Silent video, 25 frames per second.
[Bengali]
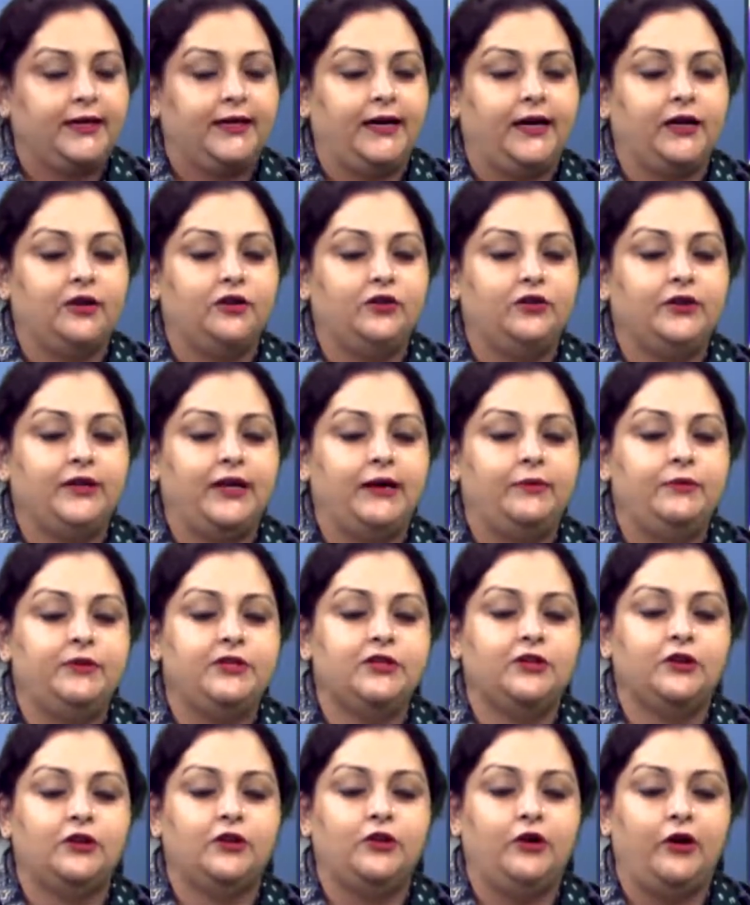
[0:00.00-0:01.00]
কারণ আমি
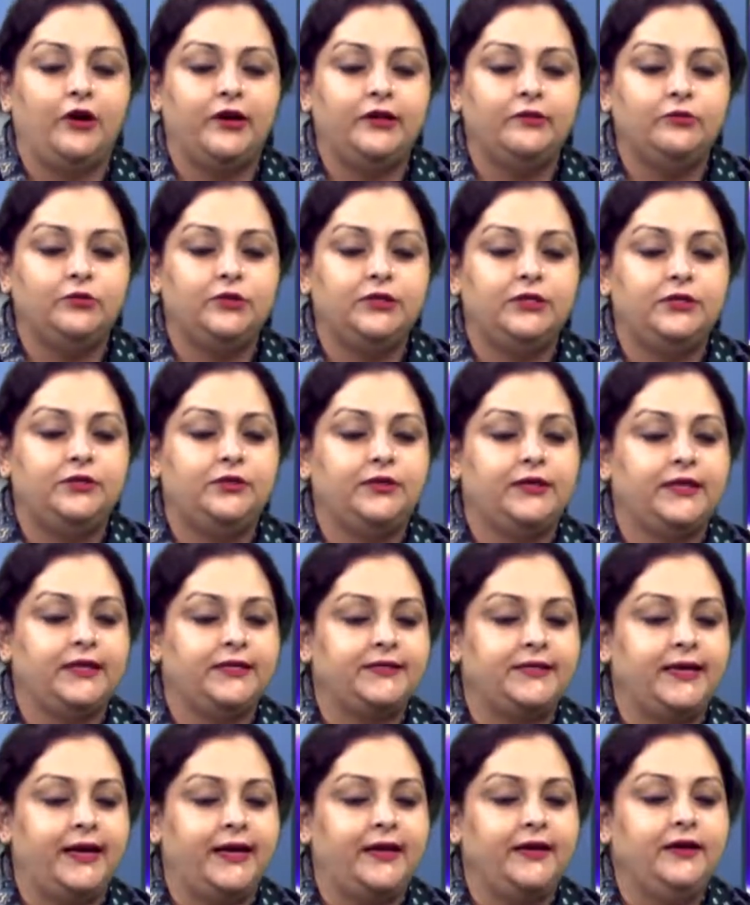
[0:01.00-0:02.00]
যখন ঘরের মধ্যে ঢুকে
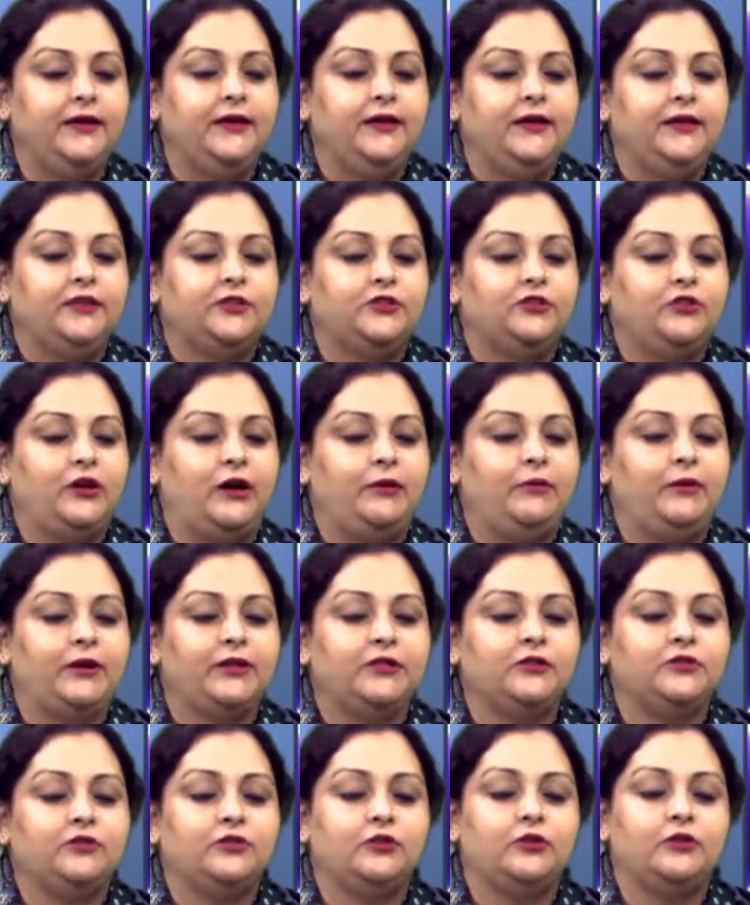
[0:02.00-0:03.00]
যাই তো আমার
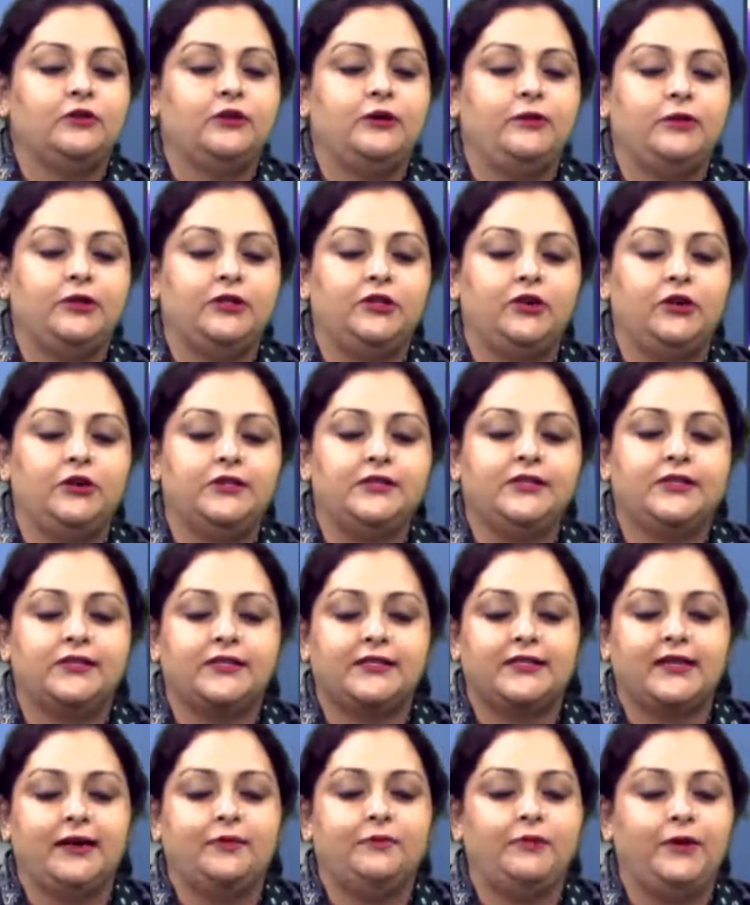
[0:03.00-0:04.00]
তো তখন আমার দরজার
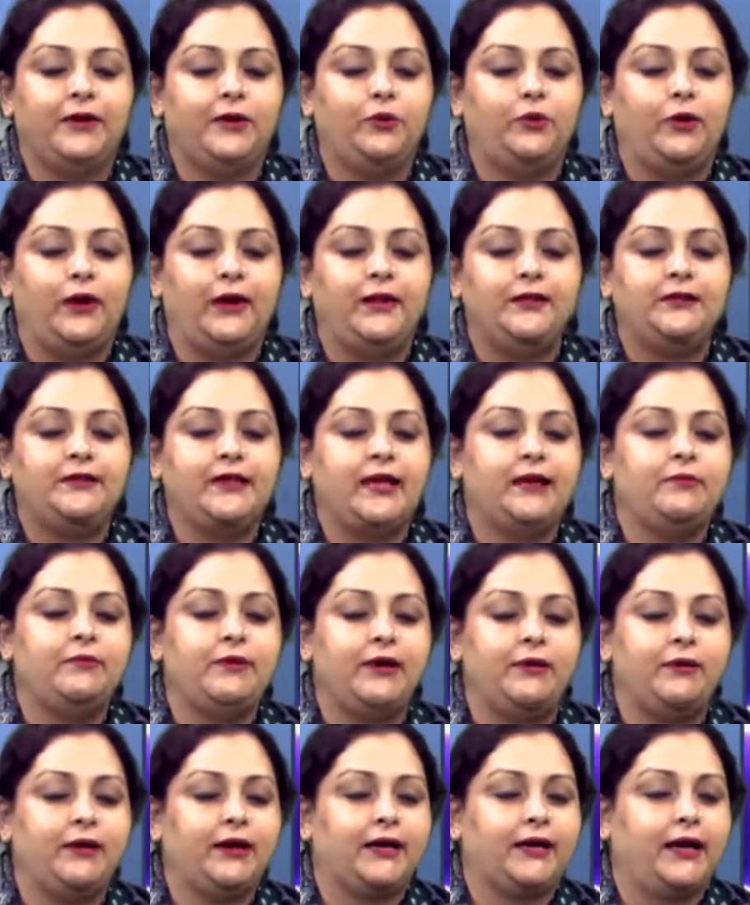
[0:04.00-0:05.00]
সামনে ওয়ান
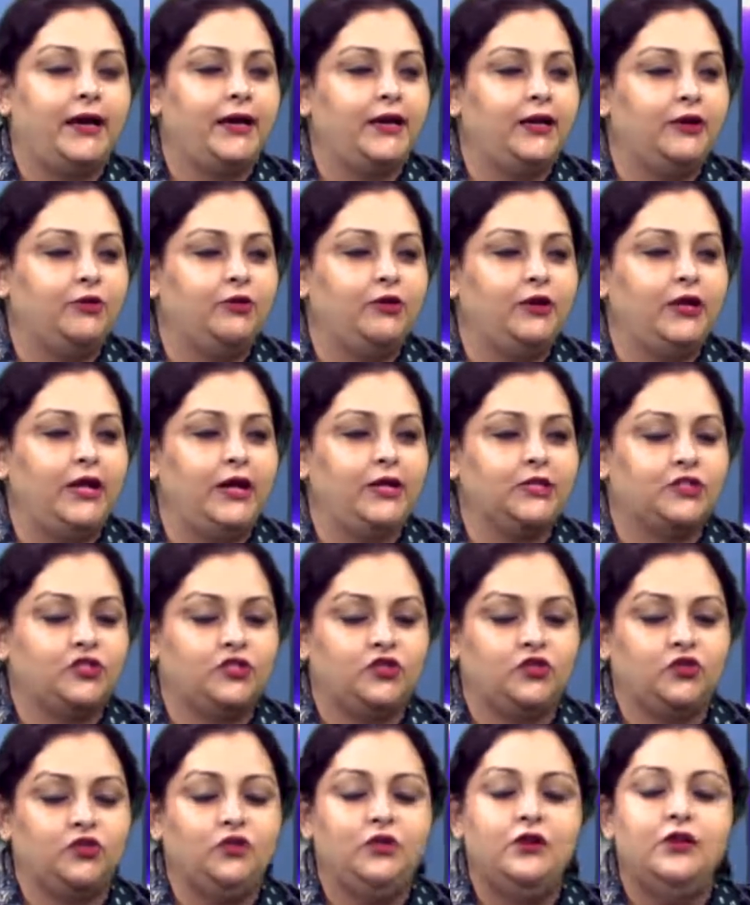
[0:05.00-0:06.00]
টাইমে আমার খানাগুলি
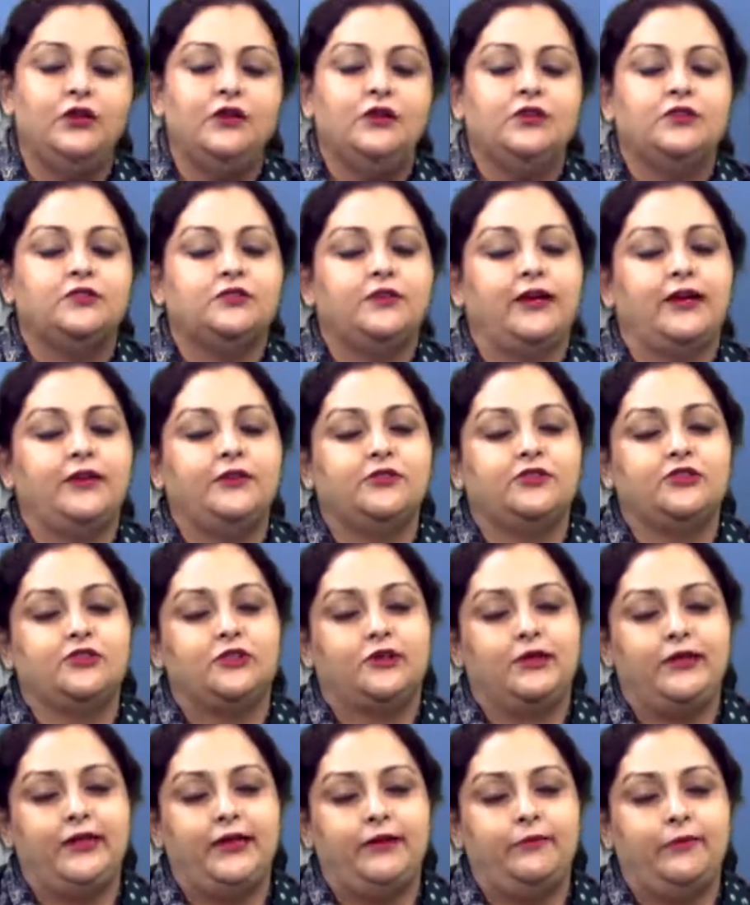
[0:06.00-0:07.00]
আসতো সো আই ইউজ টু
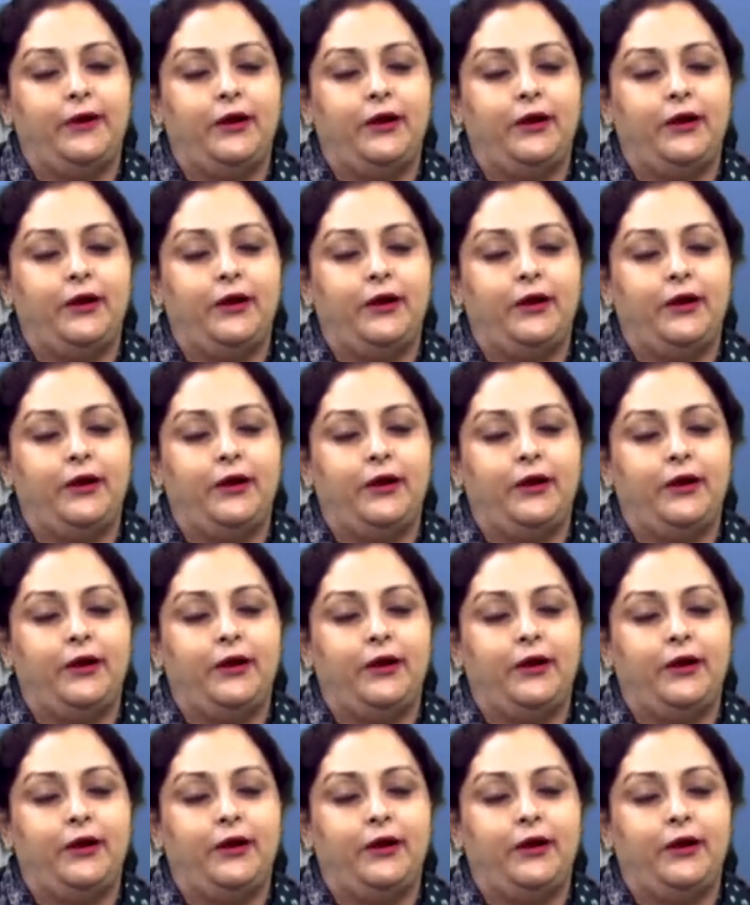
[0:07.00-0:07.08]
ক্লিন